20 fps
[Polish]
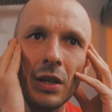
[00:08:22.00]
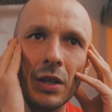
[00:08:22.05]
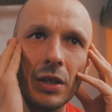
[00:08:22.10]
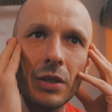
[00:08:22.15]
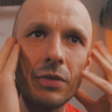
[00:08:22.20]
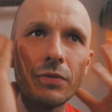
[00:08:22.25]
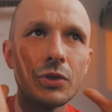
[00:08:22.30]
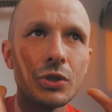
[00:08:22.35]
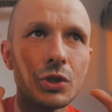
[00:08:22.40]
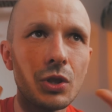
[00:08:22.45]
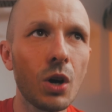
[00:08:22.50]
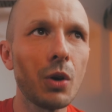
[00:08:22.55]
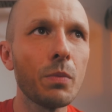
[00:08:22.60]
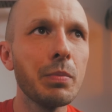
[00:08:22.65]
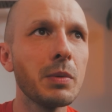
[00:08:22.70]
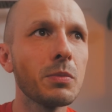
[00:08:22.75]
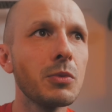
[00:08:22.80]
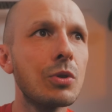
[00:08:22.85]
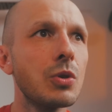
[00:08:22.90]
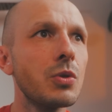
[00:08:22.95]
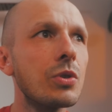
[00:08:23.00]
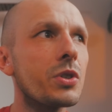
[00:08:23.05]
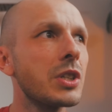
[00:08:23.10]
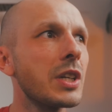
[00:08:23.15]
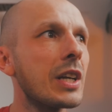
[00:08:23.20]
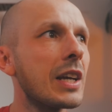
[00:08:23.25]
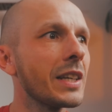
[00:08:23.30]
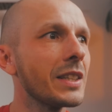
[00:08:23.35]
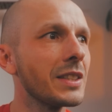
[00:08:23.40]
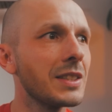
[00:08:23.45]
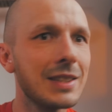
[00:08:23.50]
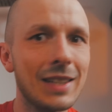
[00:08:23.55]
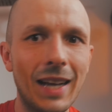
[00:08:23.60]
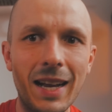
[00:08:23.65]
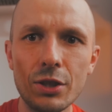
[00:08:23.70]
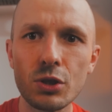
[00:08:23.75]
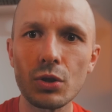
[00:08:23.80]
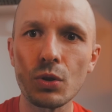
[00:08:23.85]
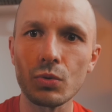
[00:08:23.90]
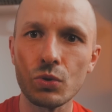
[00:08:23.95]
I wziąłbym kurczę i
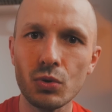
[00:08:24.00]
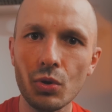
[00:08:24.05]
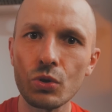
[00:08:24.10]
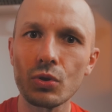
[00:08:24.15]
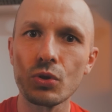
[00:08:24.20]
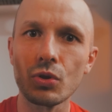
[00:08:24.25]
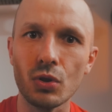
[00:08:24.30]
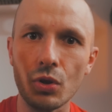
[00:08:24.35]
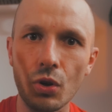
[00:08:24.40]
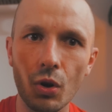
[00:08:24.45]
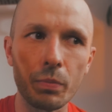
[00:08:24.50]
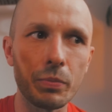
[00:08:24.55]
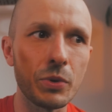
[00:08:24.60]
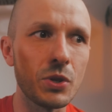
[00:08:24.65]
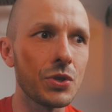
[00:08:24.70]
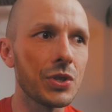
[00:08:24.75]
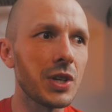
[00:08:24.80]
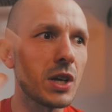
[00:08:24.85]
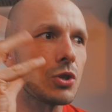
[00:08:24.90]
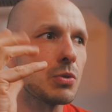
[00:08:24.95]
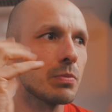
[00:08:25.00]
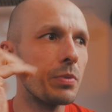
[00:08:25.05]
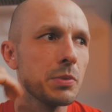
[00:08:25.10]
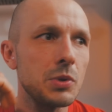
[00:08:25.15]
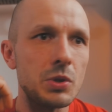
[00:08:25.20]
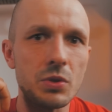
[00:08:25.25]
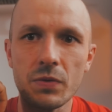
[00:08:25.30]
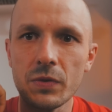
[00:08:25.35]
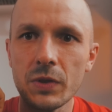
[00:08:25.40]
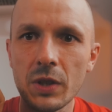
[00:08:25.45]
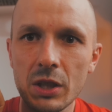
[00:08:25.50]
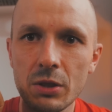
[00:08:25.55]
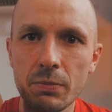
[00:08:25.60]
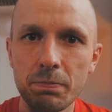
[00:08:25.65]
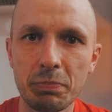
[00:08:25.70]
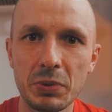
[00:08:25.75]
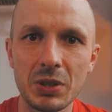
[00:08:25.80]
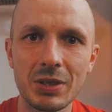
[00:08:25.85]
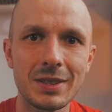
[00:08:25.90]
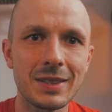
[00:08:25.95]
zaczął coś robić, zacząłbym rozwijać
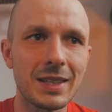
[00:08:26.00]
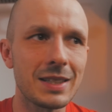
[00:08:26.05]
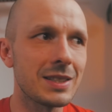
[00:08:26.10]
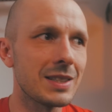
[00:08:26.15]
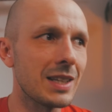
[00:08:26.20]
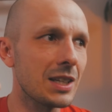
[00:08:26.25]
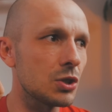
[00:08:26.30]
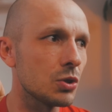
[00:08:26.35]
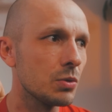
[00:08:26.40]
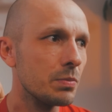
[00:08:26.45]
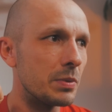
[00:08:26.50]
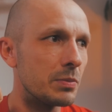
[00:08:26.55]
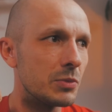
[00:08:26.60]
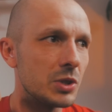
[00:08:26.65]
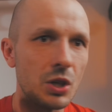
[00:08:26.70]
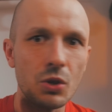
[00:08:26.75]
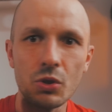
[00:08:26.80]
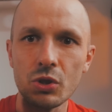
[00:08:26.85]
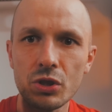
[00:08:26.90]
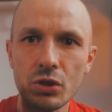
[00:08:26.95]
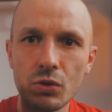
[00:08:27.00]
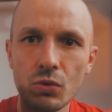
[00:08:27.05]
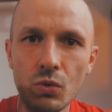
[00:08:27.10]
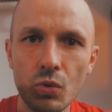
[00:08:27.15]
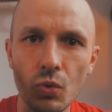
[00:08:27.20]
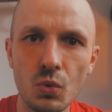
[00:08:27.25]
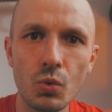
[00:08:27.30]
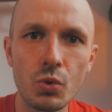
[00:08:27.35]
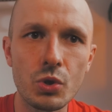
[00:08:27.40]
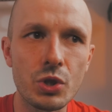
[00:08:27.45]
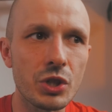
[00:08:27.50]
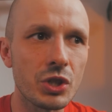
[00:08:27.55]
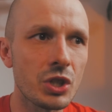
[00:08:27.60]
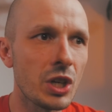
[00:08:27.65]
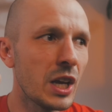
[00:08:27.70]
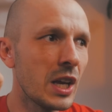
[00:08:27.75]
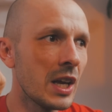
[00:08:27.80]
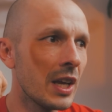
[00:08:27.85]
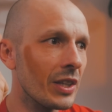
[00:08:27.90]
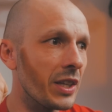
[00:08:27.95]
biznes, zacząłbym czegoś się uczyć,
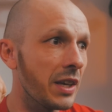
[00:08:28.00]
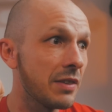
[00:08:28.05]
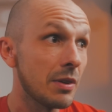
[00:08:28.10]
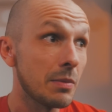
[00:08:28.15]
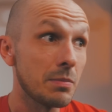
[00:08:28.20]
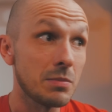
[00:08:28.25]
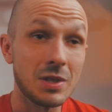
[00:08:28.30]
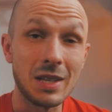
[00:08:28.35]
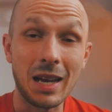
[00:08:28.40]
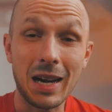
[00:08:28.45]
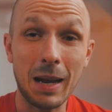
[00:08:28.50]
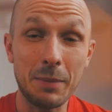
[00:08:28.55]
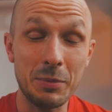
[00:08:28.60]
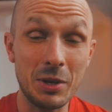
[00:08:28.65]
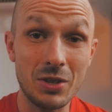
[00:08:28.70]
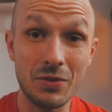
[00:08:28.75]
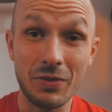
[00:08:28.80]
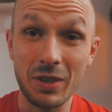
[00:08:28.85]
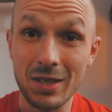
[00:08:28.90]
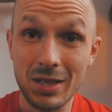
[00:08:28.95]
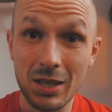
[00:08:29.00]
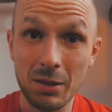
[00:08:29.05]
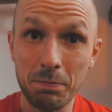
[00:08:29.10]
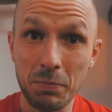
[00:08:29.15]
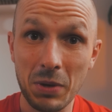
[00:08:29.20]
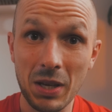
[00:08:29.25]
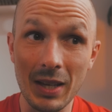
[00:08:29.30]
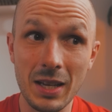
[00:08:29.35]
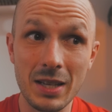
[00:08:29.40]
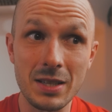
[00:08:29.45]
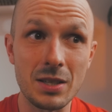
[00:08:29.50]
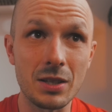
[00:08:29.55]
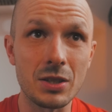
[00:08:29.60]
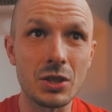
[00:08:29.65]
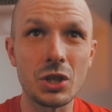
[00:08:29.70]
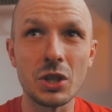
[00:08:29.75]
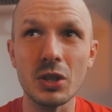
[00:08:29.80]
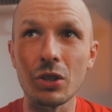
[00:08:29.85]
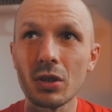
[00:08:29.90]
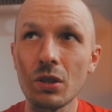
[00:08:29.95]
nie wiem, zarabiać więcej pieniędzy.
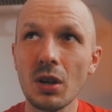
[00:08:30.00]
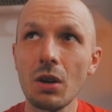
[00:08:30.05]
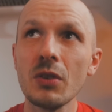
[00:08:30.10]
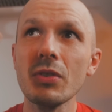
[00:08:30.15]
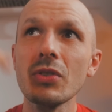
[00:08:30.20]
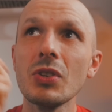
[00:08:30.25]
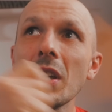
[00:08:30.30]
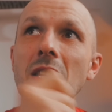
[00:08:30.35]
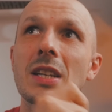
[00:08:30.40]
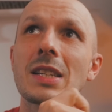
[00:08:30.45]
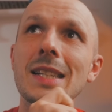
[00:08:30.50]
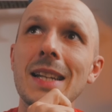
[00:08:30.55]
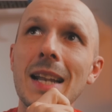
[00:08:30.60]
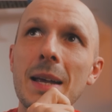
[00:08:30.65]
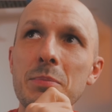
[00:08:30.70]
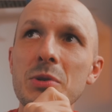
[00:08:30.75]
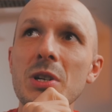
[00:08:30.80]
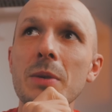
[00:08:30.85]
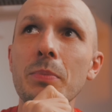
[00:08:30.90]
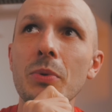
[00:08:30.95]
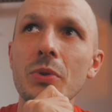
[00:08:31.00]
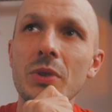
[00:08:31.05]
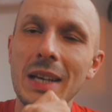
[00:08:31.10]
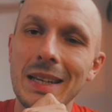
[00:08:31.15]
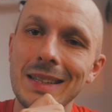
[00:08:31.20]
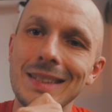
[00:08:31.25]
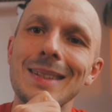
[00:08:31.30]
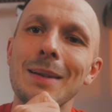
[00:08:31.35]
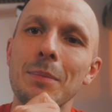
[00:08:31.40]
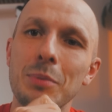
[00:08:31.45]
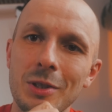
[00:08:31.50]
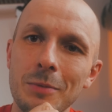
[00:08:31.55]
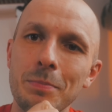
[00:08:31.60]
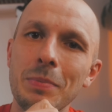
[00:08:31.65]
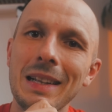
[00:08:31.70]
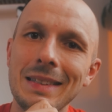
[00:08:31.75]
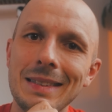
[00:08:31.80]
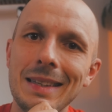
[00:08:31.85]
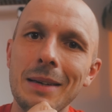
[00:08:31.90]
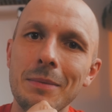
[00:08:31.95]
Czy to nie jest lepsze podejście
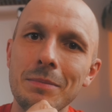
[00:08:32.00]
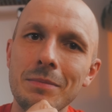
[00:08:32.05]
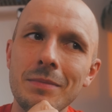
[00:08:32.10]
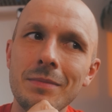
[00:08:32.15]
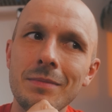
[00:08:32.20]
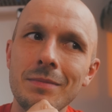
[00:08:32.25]
przypadkiem?